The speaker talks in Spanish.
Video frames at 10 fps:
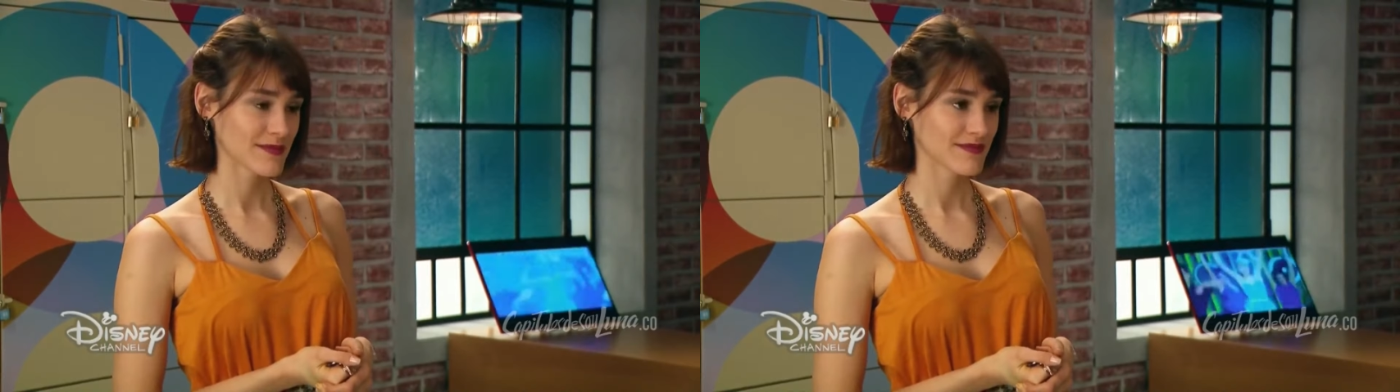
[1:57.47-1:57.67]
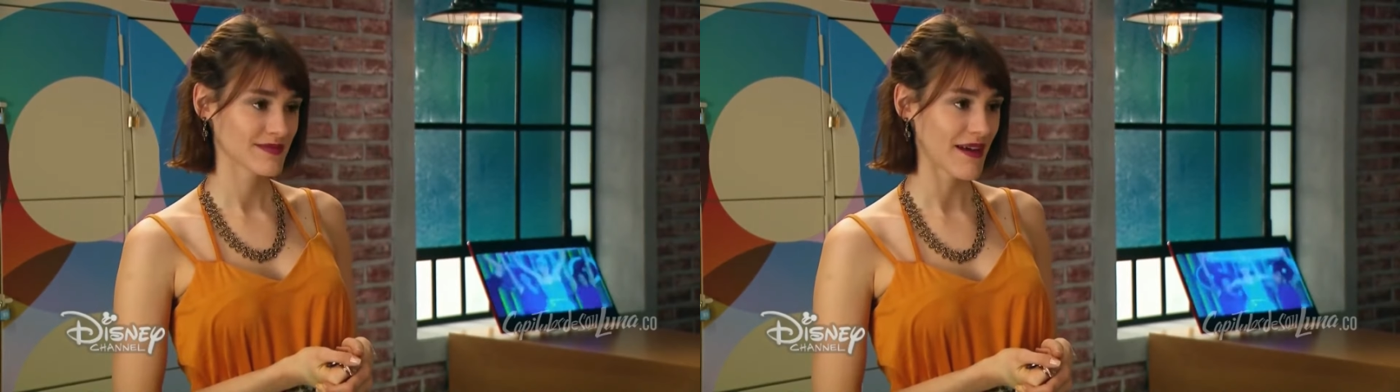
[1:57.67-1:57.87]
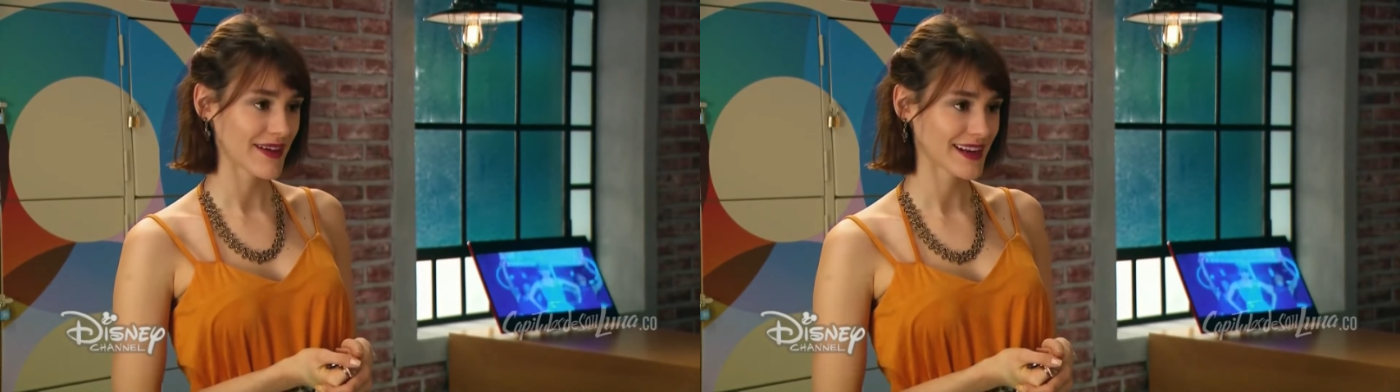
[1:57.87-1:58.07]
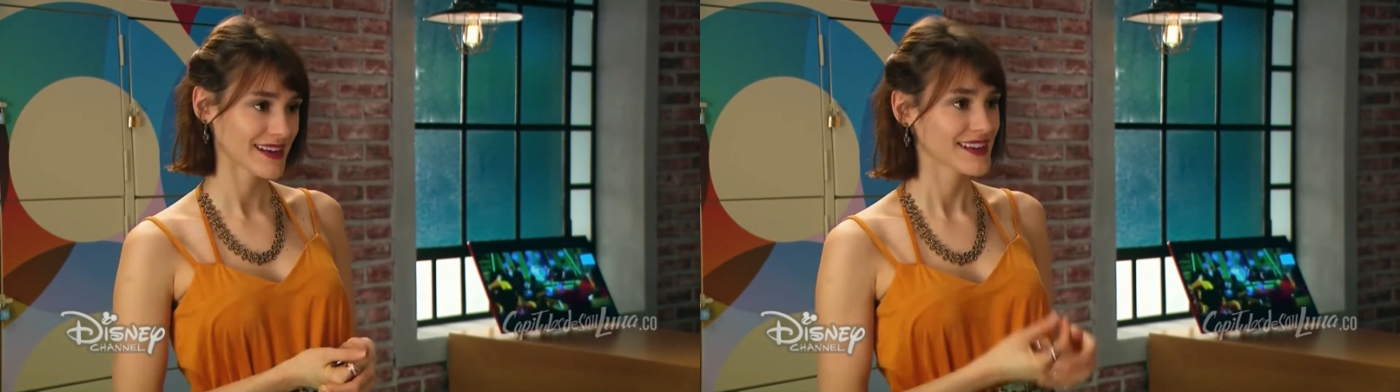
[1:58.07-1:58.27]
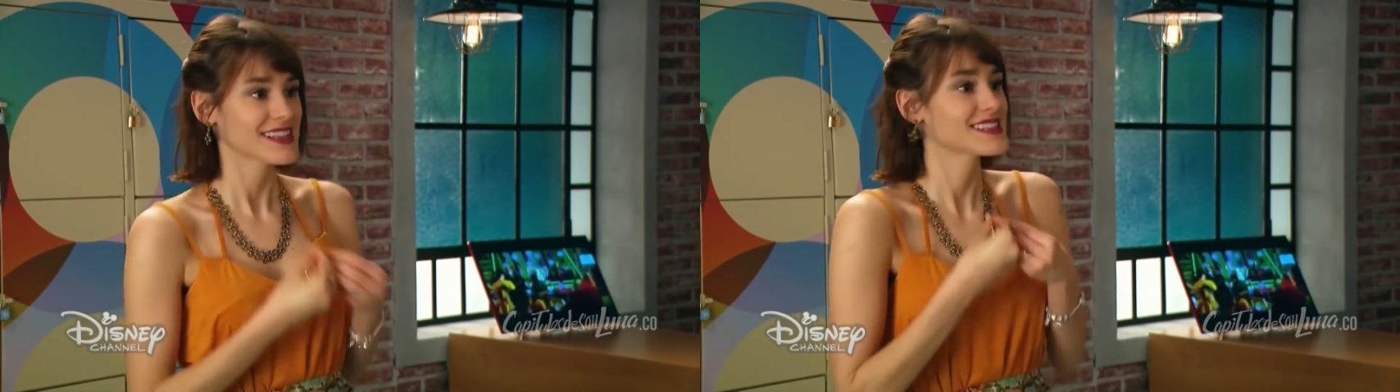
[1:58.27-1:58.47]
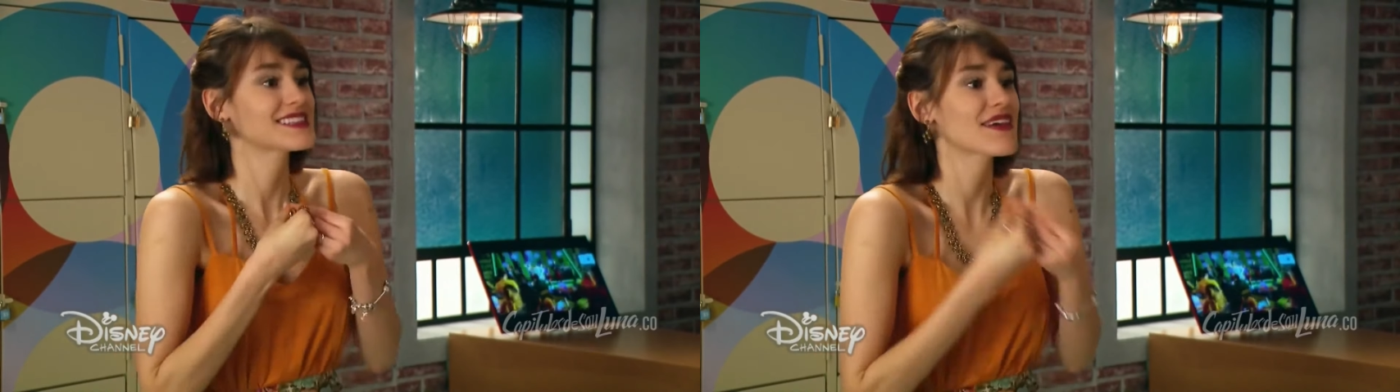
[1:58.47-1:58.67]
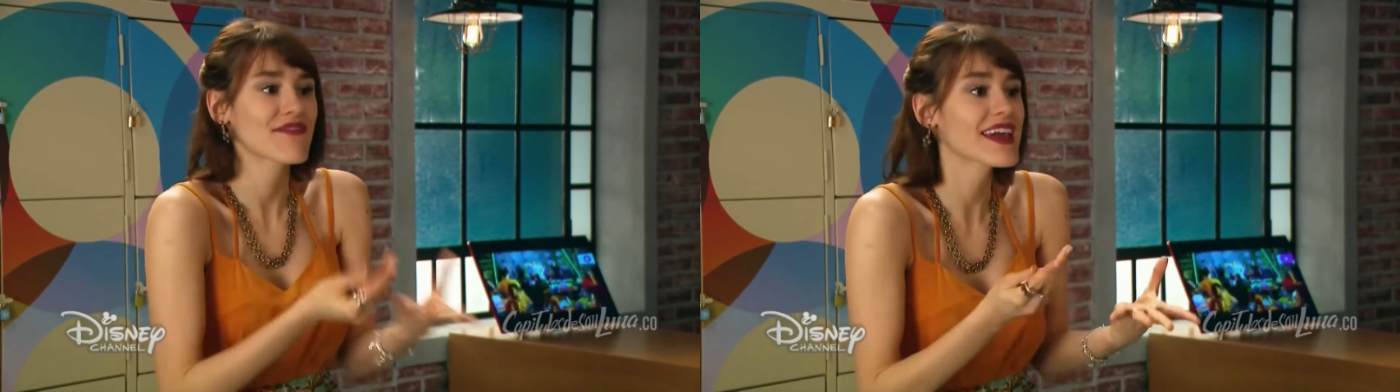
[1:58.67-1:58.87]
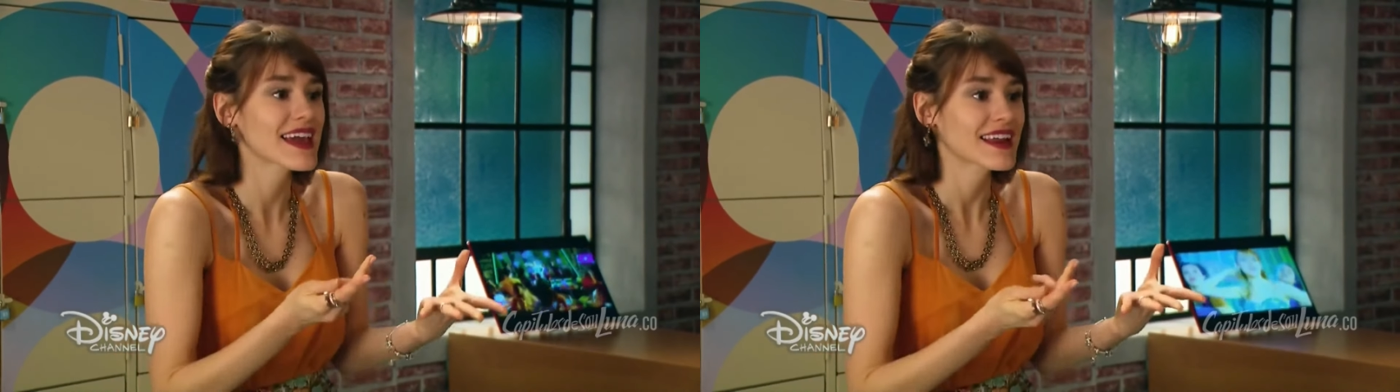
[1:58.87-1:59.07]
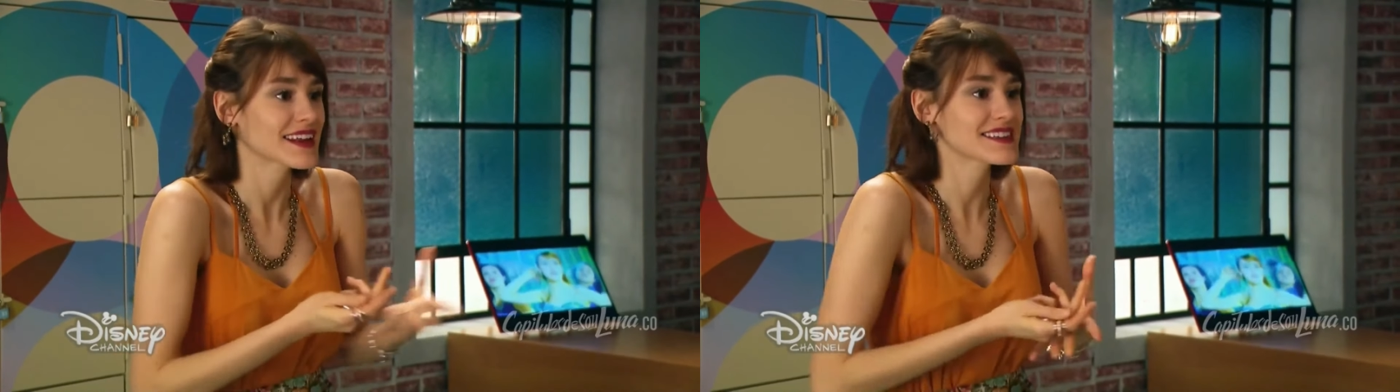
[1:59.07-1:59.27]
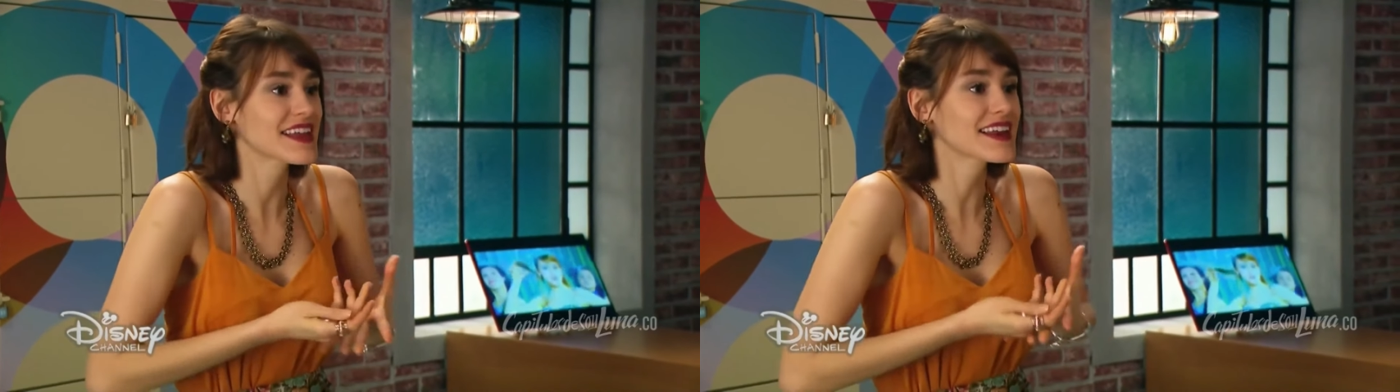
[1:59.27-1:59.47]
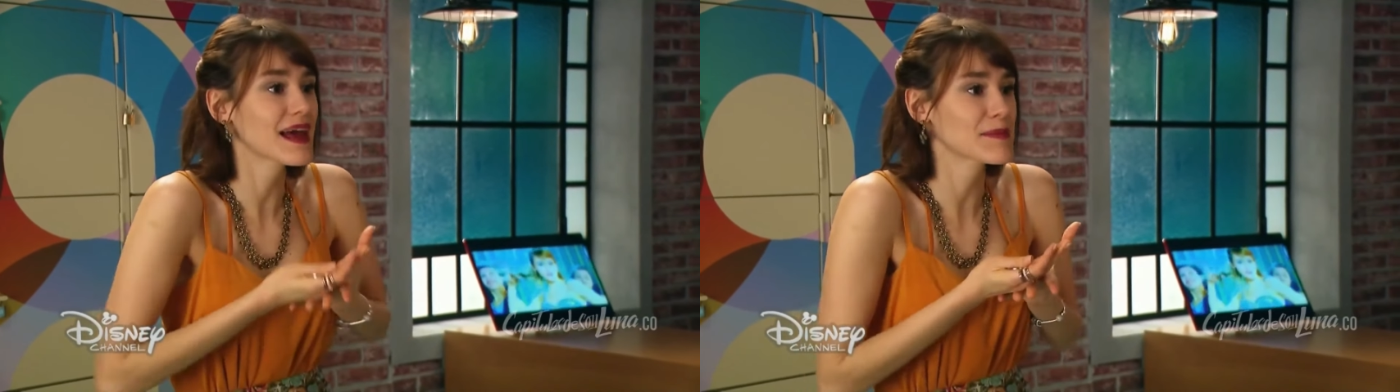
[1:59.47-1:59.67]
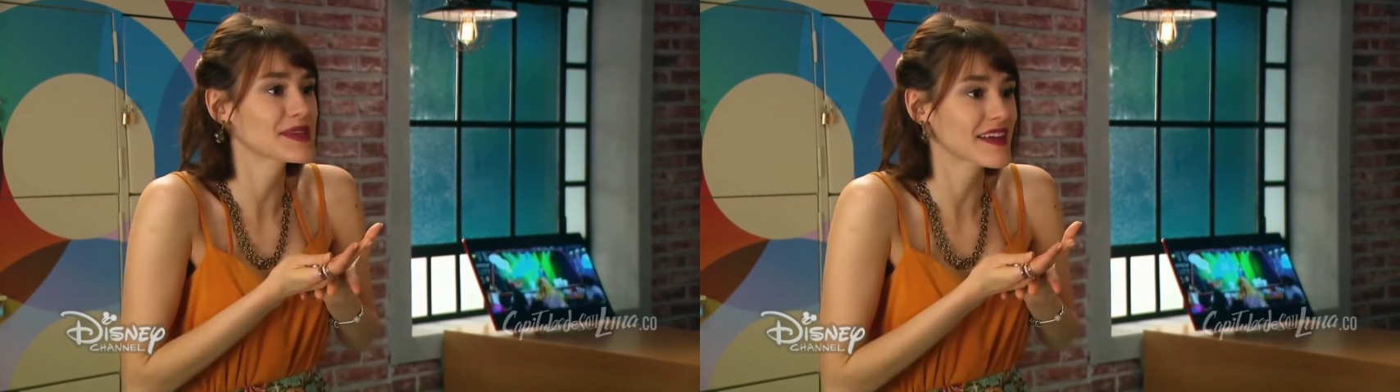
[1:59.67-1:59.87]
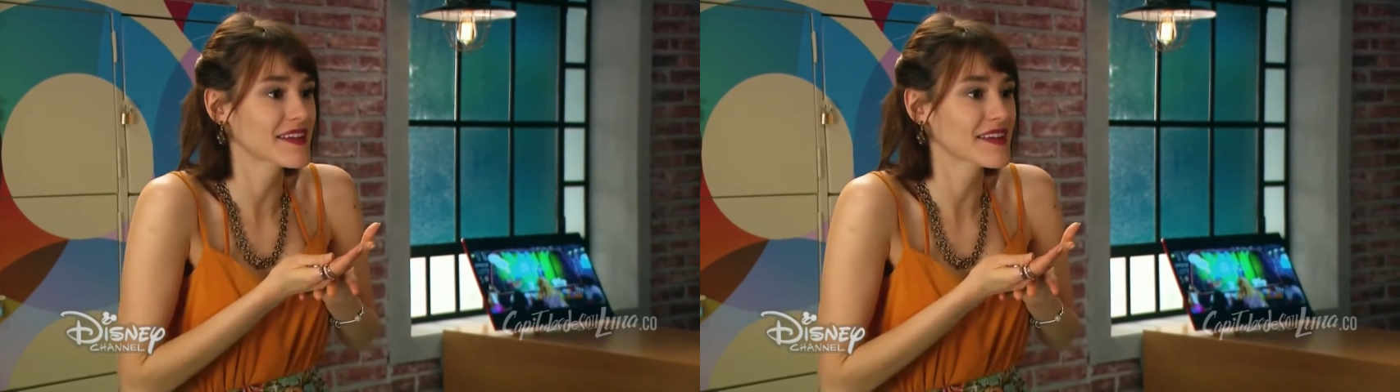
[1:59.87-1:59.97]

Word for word: Luna, a ver. Se ve, recién en la